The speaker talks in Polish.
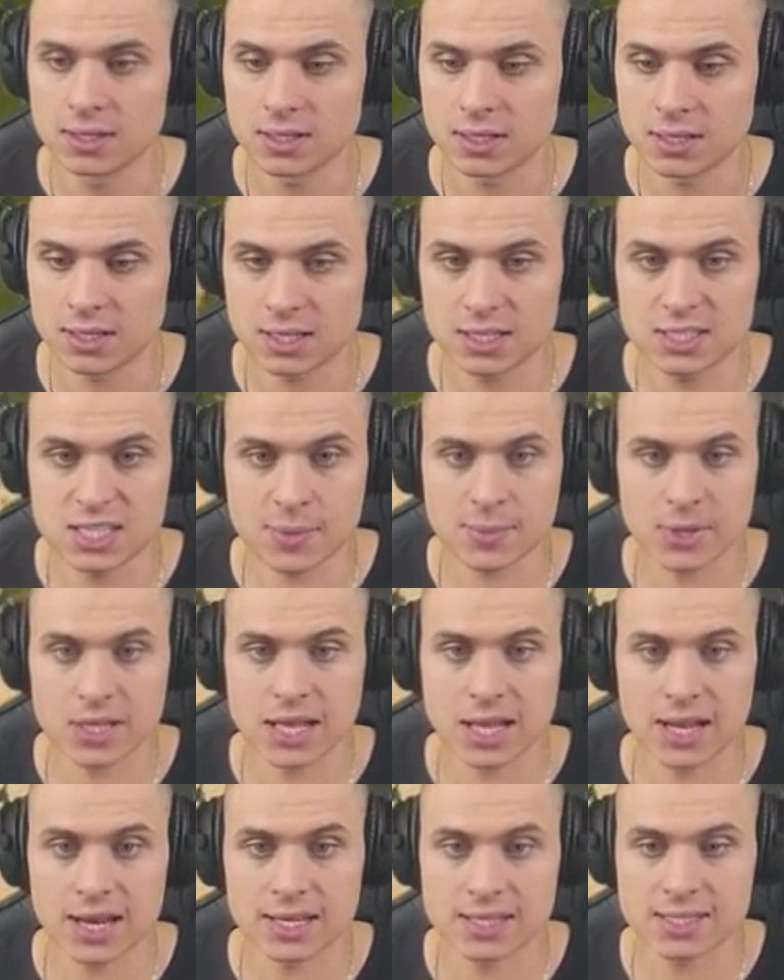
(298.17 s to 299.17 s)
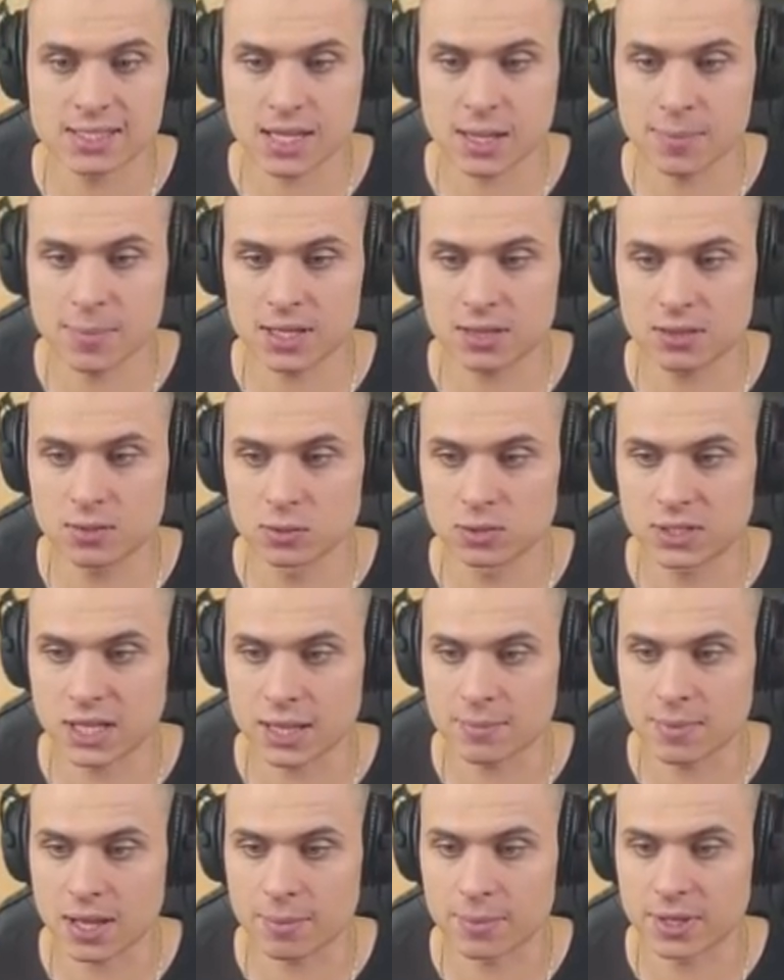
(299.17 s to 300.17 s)
Idziemy dalej. Co my
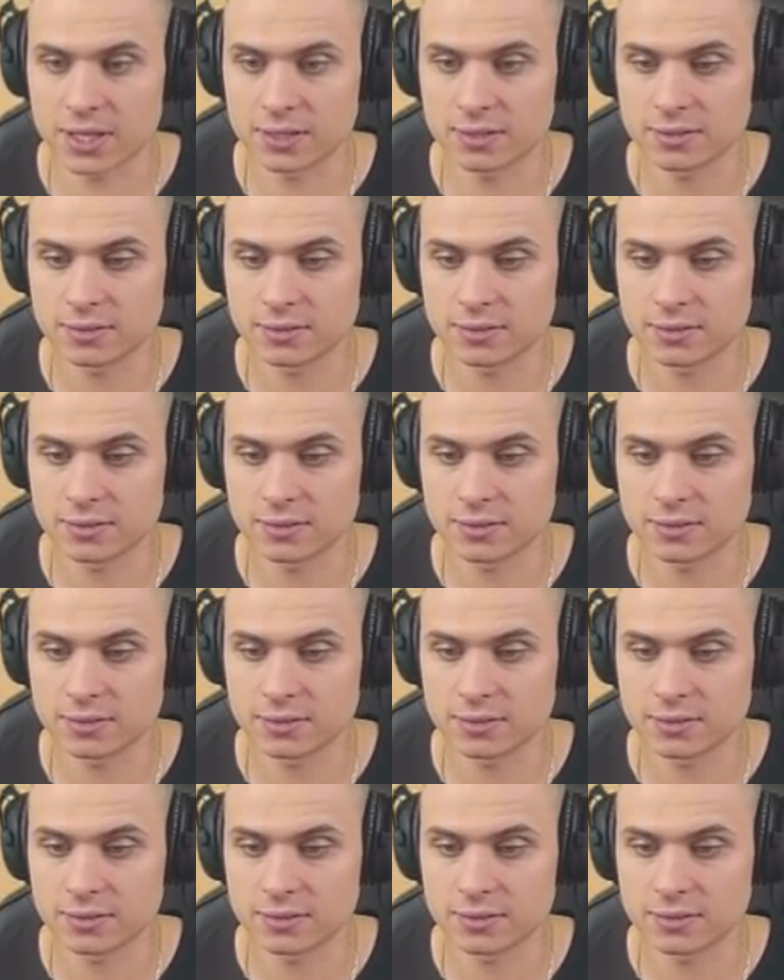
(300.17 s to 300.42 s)
tutaj mamy?